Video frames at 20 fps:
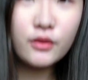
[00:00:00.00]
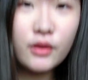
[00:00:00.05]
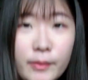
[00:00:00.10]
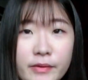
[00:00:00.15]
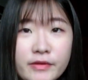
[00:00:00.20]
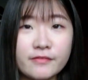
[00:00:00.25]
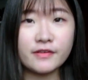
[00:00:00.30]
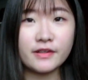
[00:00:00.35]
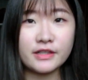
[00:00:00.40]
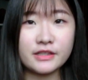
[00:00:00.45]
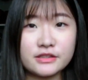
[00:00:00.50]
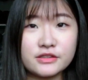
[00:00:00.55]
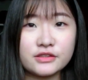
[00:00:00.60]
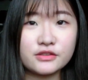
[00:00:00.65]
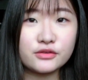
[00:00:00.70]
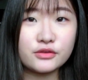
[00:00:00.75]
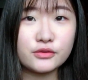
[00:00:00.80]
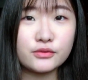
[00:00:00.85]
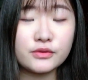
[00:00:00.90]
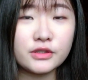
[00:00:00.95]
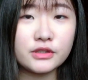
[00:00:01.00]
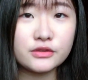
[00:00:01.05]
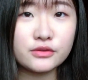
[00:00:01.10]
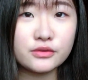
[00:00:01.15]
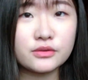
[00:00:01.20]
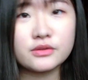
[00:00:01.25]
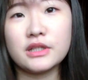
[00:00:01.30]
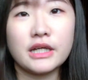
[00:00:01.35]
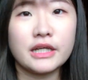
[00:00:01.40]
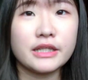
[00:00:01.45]
画面放在这，所以我要坐
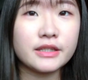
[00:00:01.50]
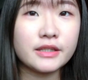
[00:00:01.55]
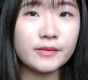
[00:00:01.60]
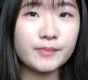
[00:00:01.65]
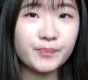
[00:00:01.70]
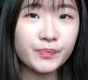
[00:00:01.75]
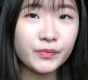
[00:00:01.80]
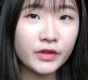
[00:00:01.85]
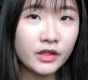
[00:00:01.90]
过来一点。